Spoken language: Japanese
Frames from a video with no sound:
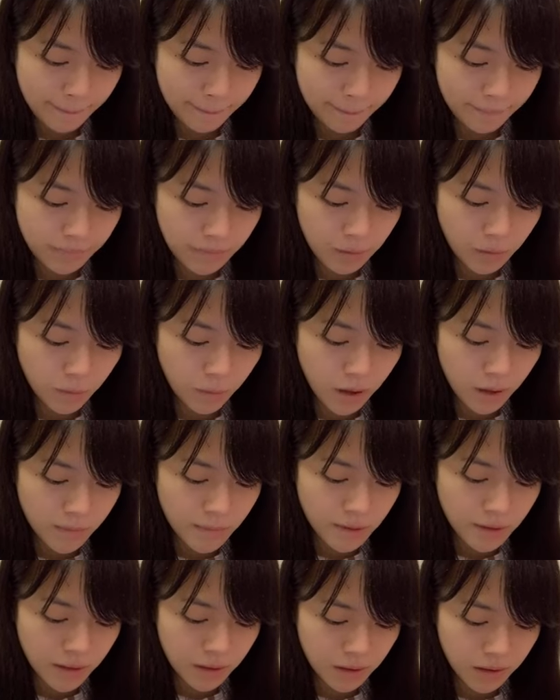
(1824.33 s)
うん他
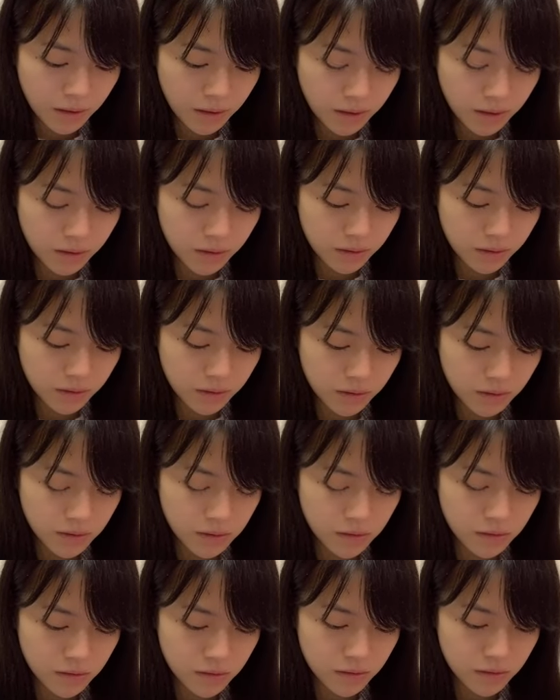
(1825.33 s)
見てないからな
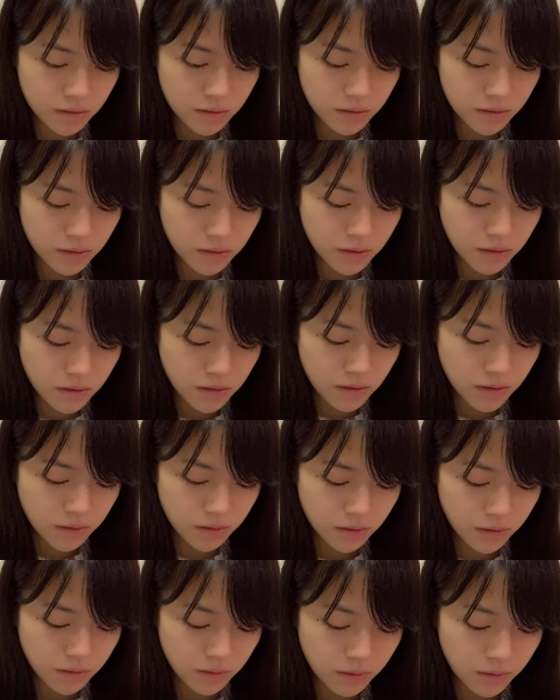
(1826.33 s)
私全然知
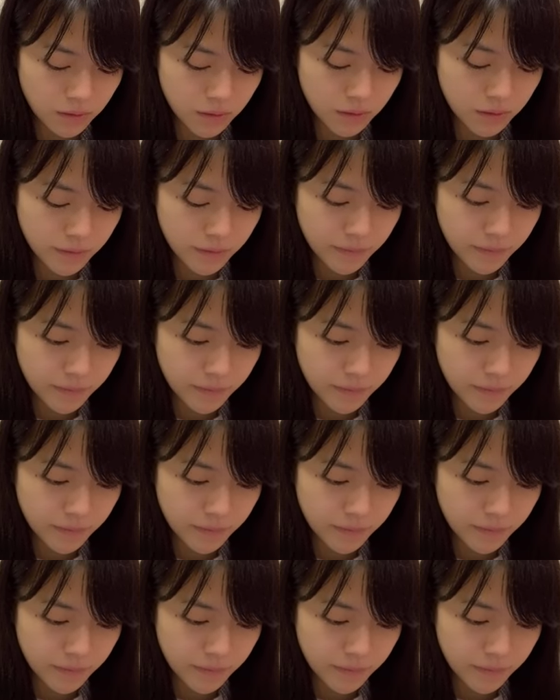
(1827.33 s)
らないんだよね